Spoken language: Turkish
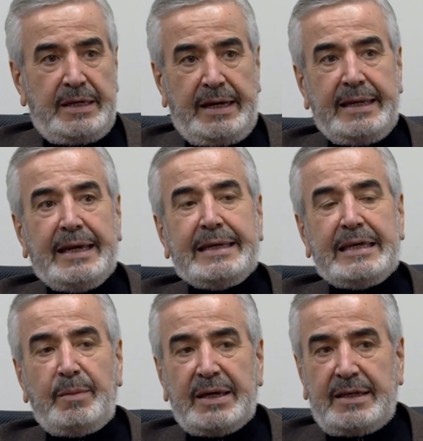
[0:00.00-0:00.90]
Yani
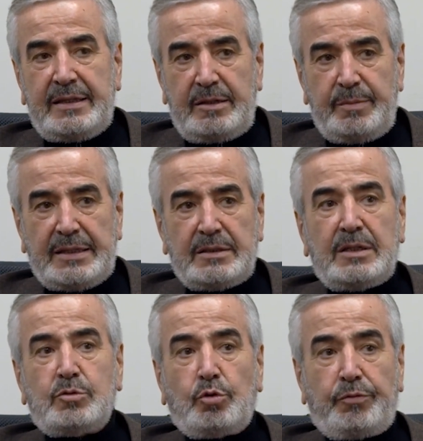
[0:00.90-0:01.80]
yemek yedirmen,
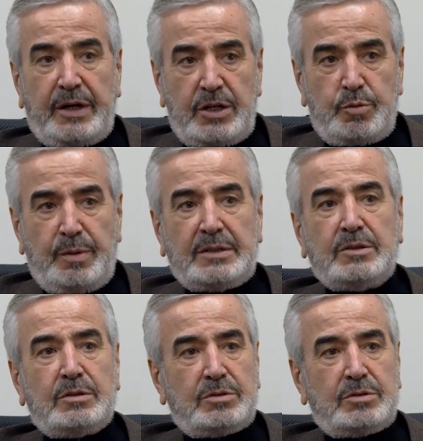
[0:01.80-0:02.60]
sofra açman,